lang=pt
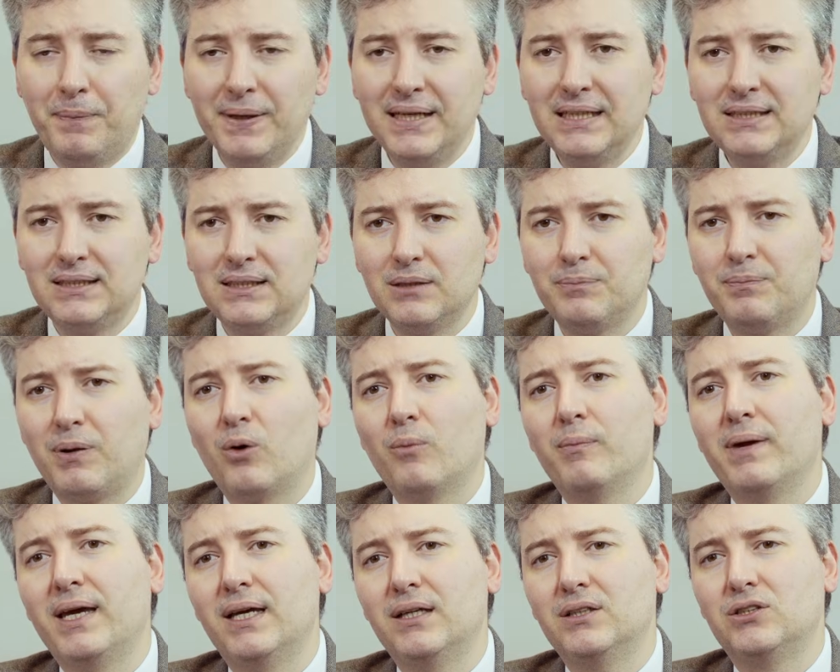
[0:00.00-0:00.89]

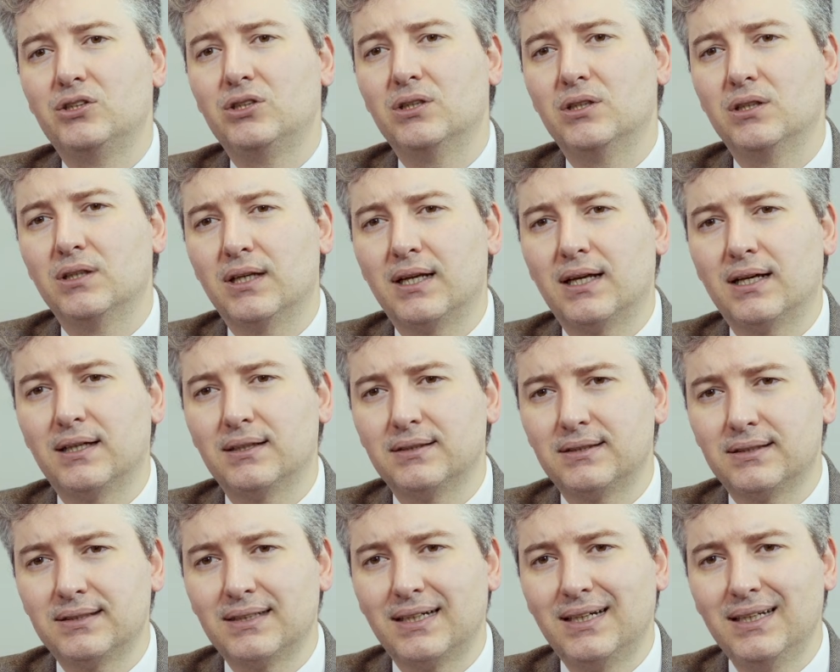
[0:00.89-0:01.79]
principalmente geralmente
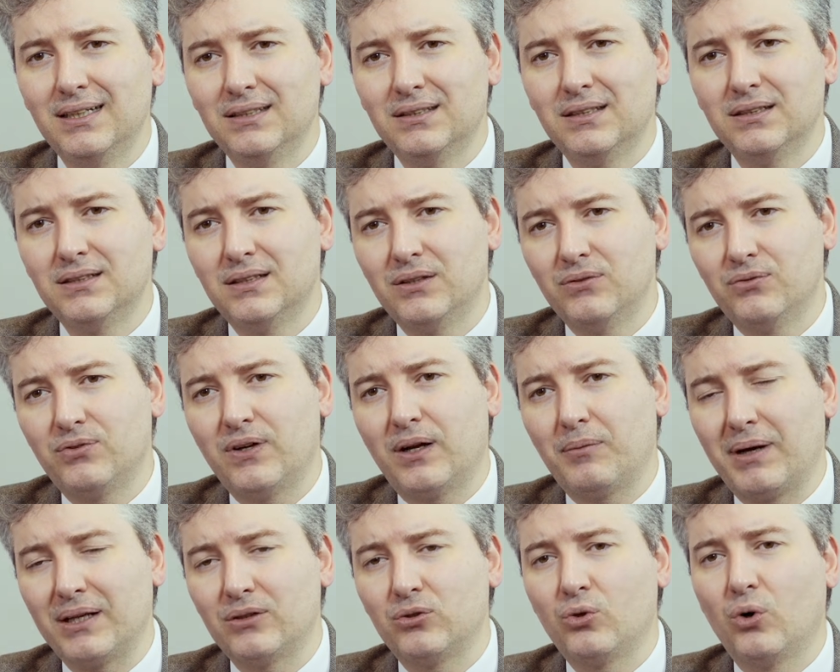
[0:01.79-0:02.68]
nas crises
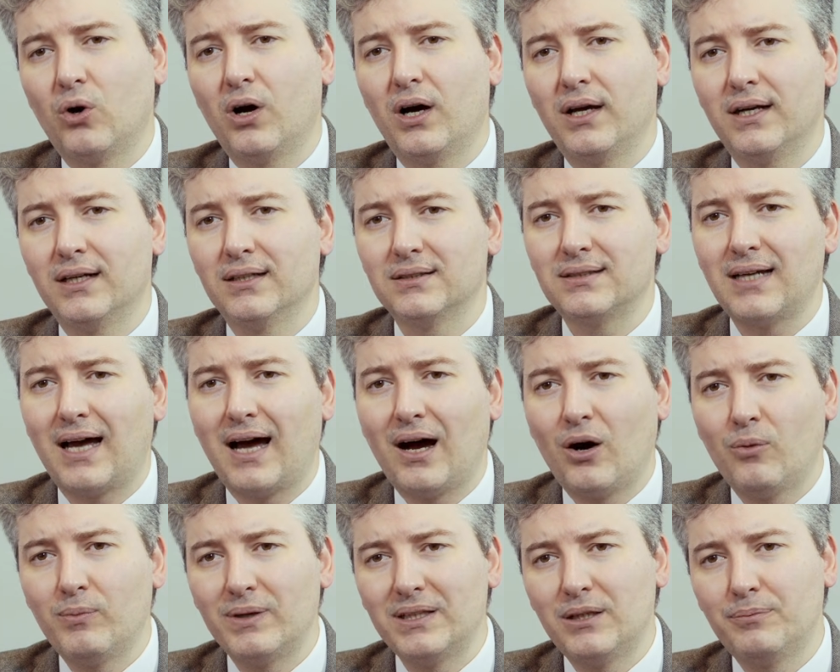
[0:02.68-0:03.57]
inflamatórias
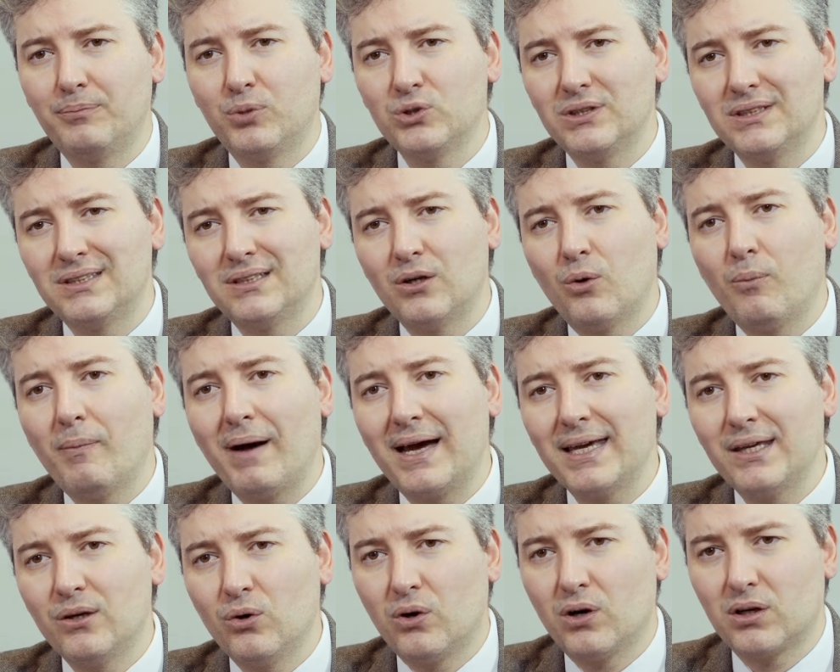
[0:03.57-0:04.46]
há uma deposição
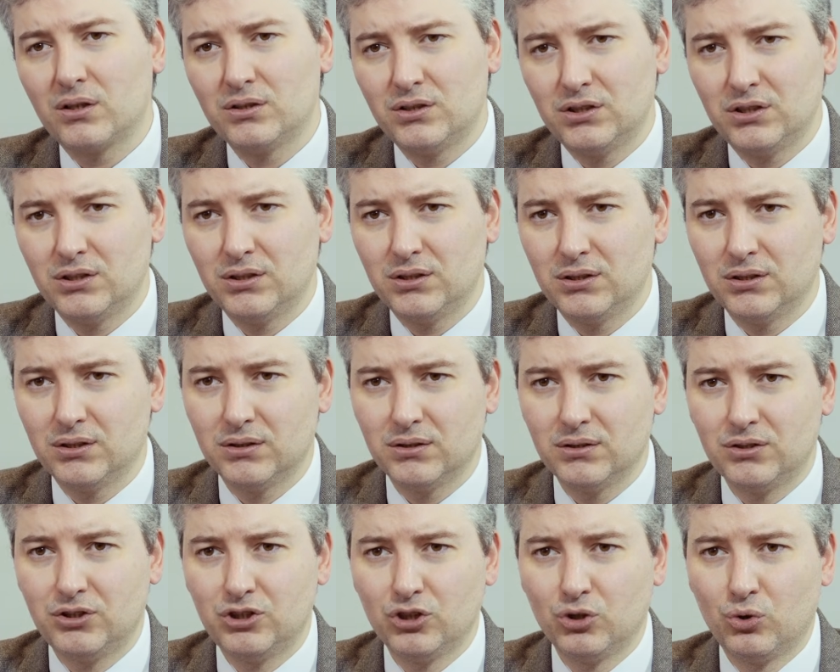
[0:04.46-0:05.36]
maior
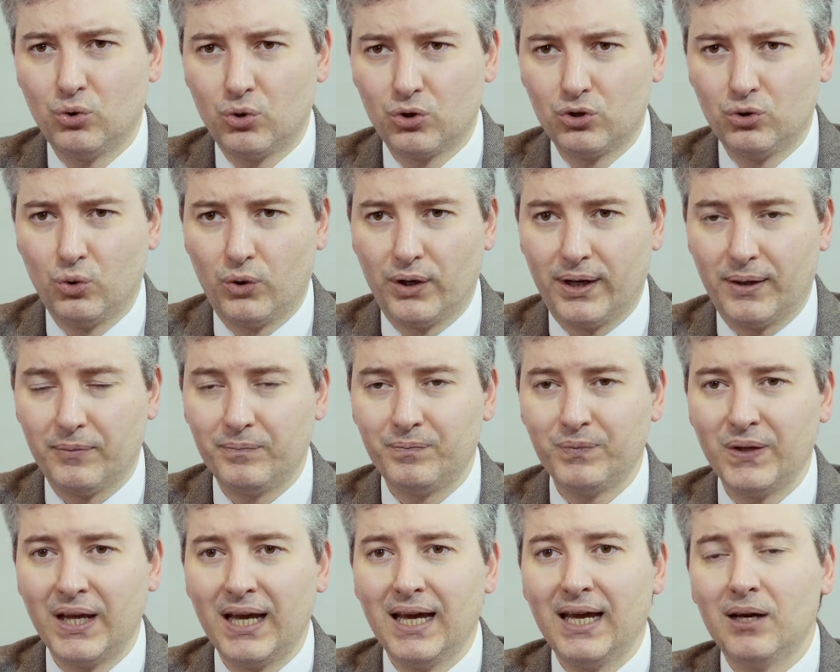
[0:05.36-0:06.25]
de, de gordura.
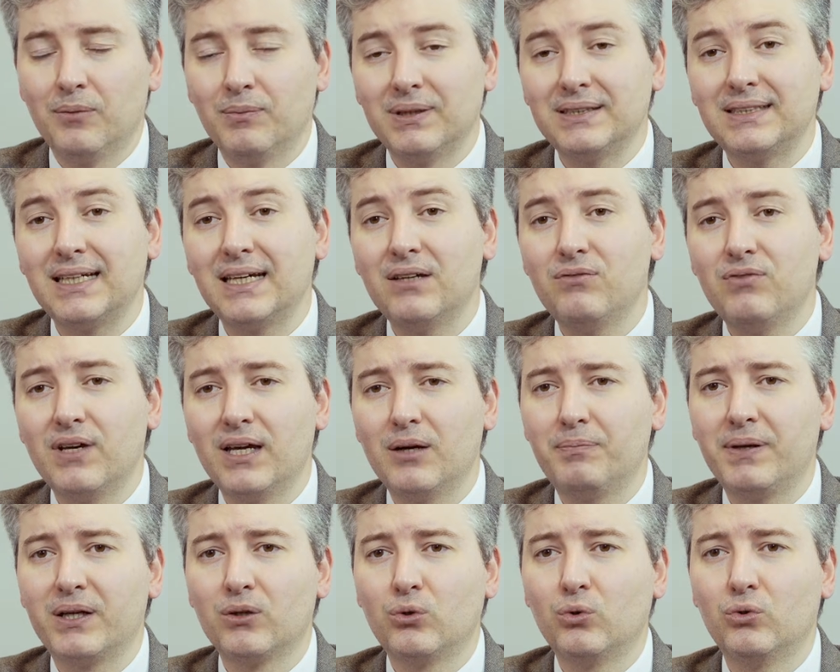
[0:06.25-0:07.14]
Mas aí vem
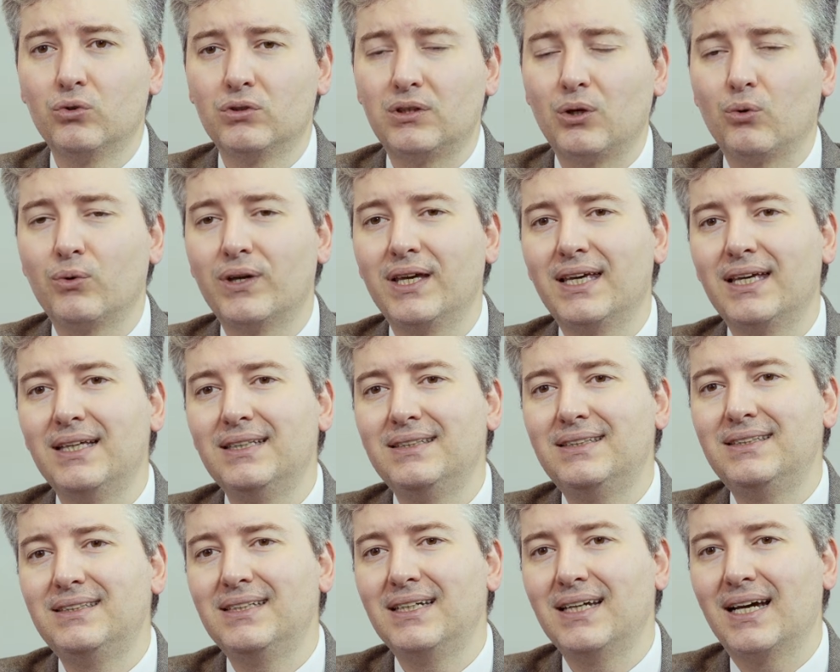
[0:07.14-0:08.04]
a pergunta: o que, que
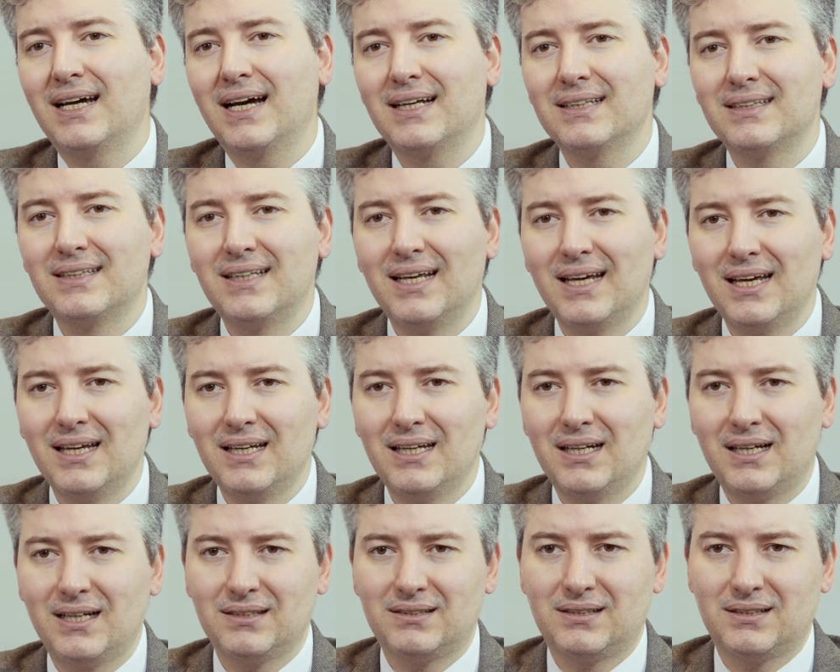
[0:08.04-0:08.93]

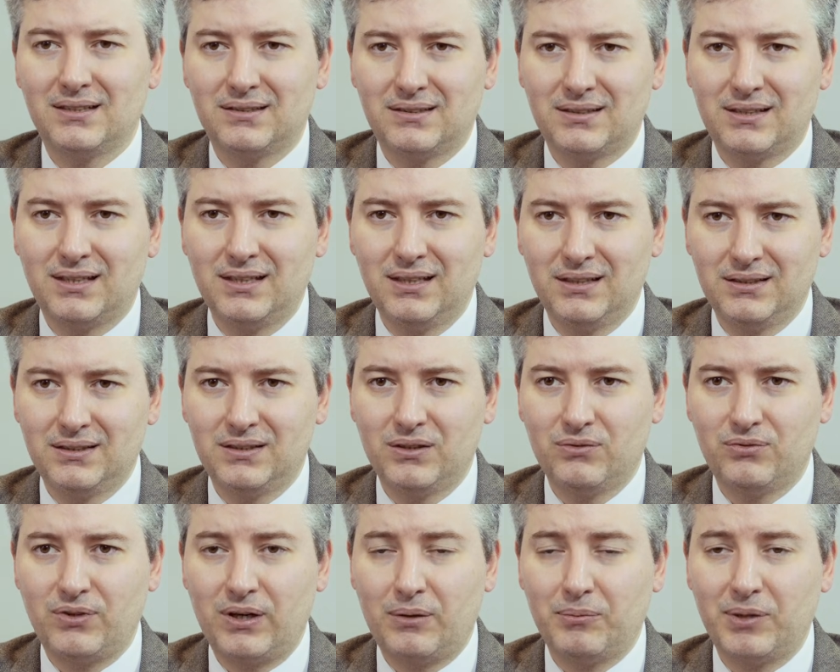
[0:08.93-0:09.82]
desencadeia essas crises
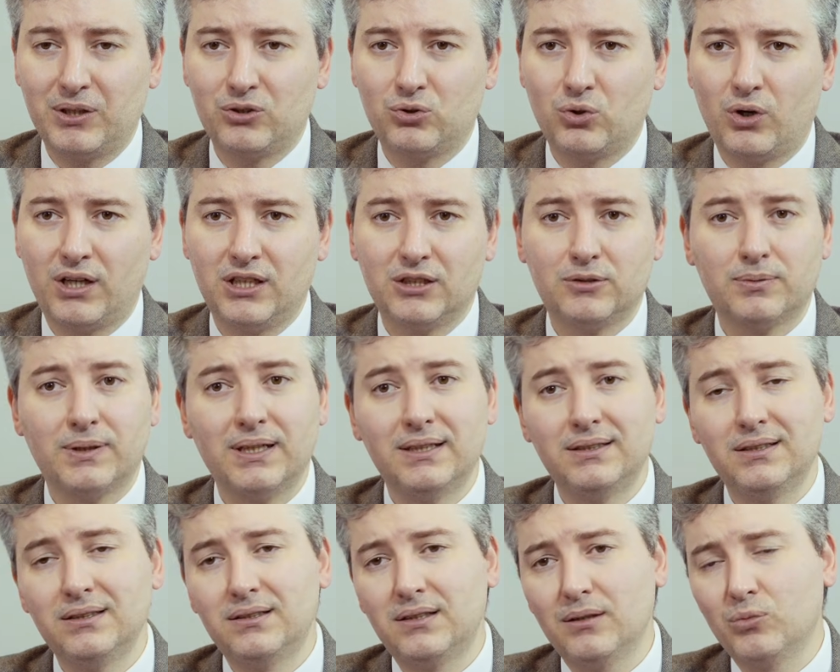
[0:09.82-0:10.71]
inflamatórias? Porque
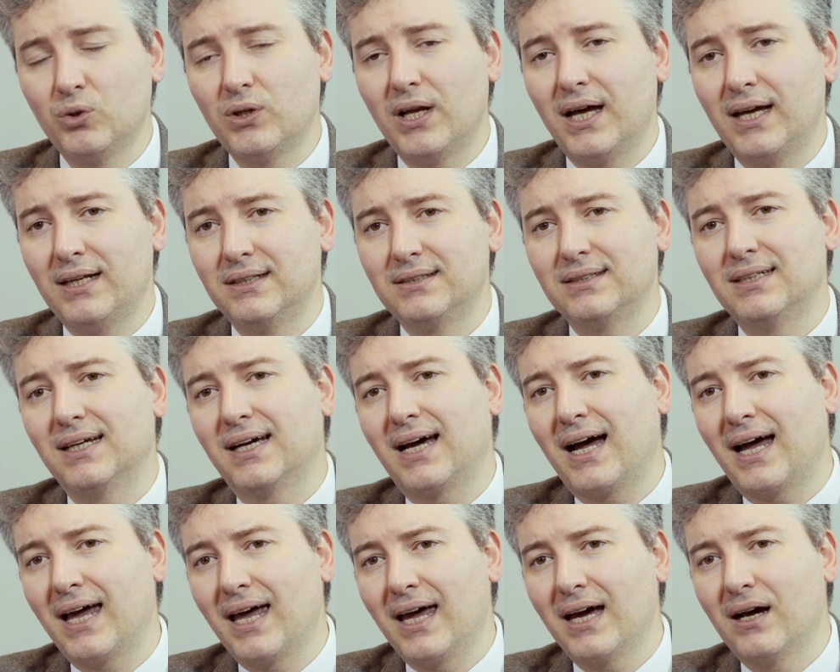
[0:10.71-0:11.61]
existem mulheres que
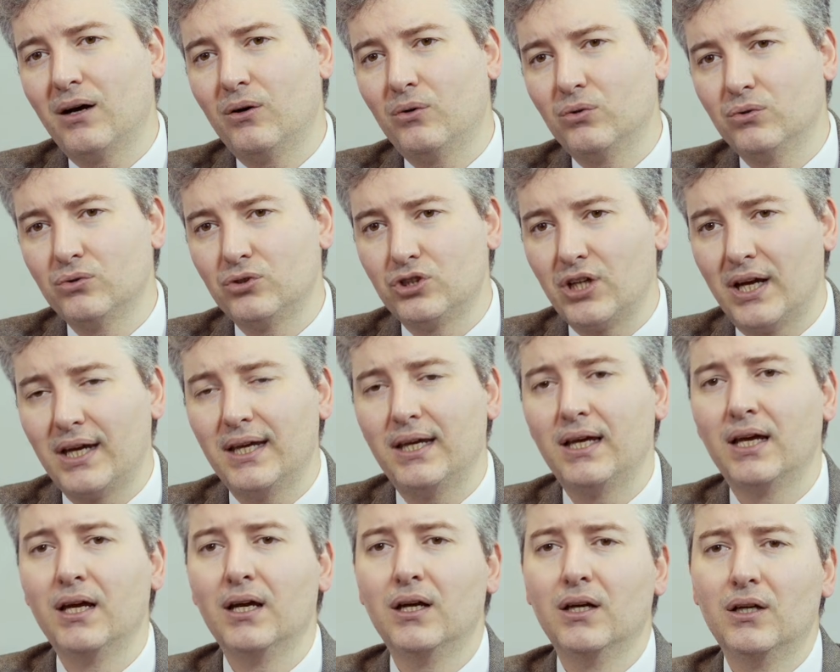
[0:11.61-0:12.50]
carregam o
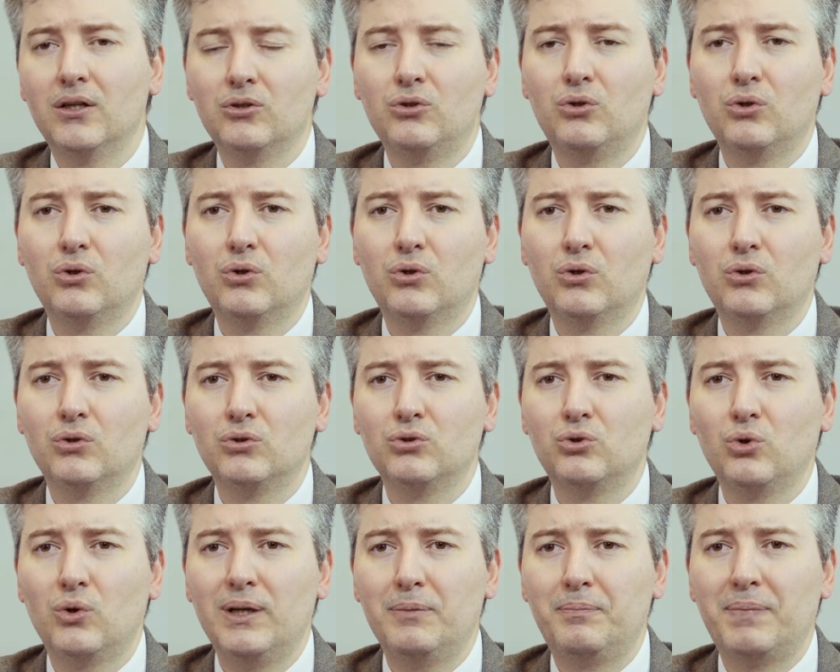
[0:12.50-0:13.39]
gene do,
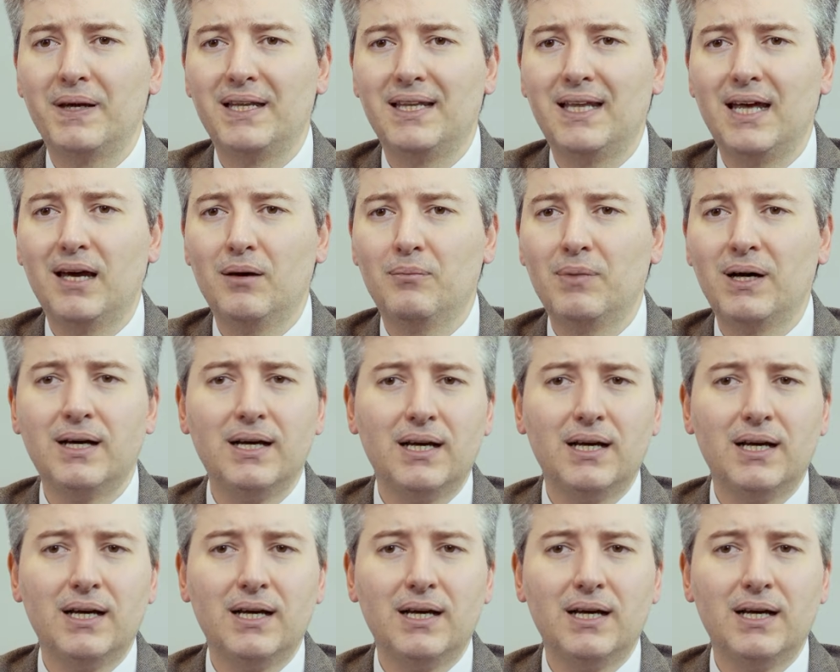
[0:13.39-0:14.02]
do lipedema,